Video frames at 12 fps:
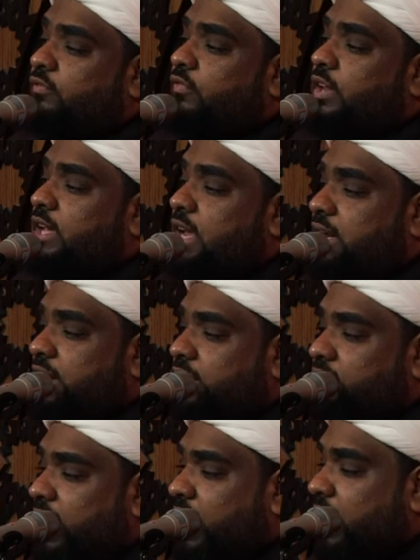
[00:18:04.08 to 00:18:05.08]
لي
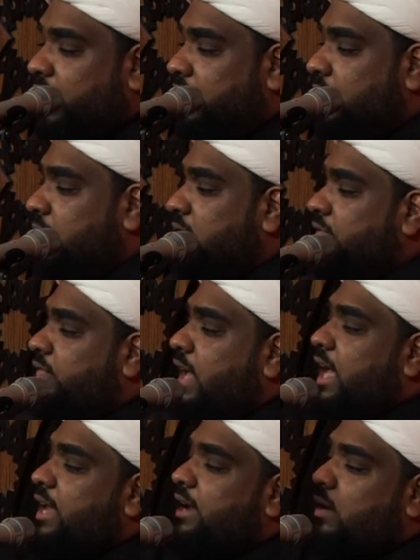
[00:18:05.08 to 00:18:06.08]
الغطاء
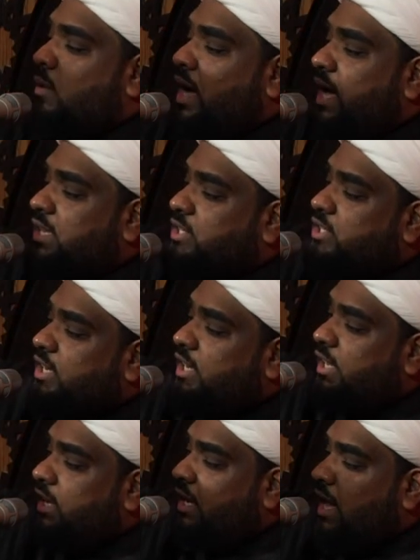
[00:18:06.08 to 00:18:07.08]
فانا
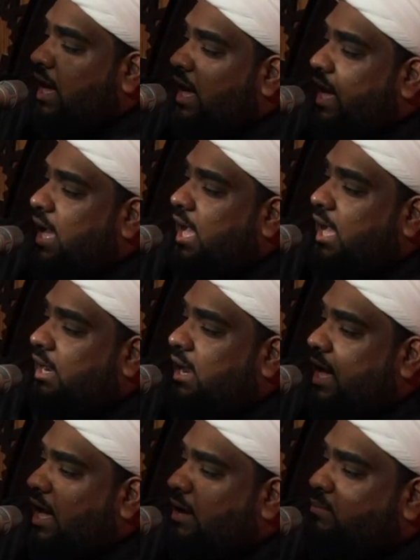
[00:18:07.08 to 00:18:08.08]
واصل الى
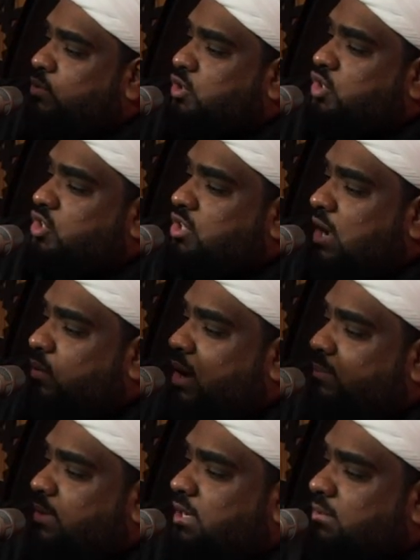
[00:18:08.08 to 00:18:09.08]
اعلى
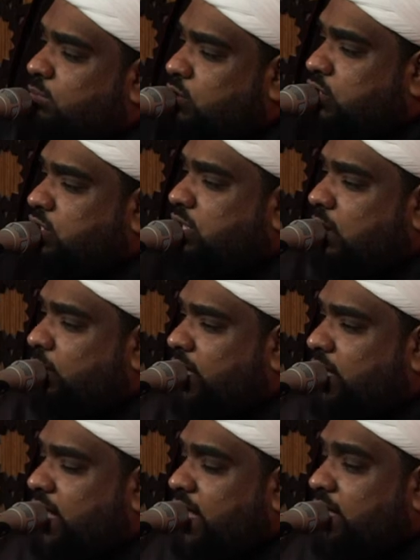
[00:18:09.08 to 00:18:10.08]
مستوى من
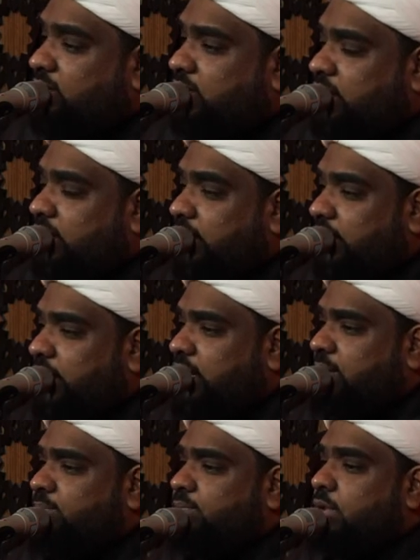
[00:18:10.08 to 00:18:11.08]
مستويات
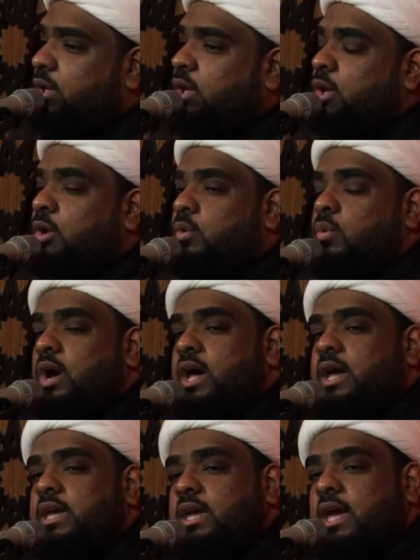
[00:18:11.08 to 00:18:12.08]
العلم
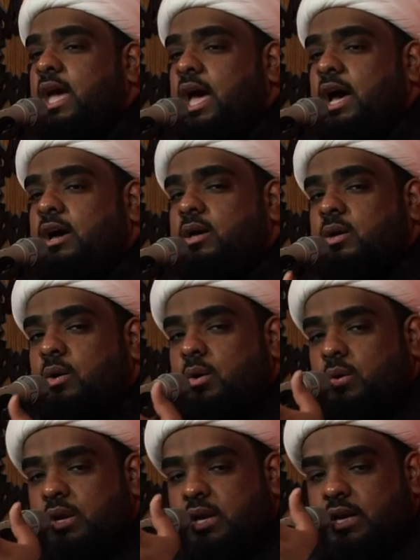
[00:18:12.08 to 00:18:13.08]
وهي حق
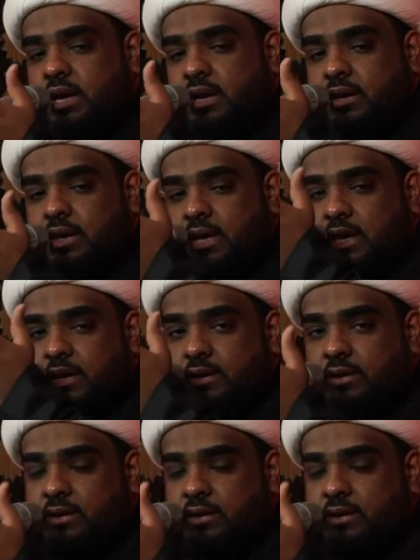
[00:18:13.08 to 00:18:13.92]
اليقين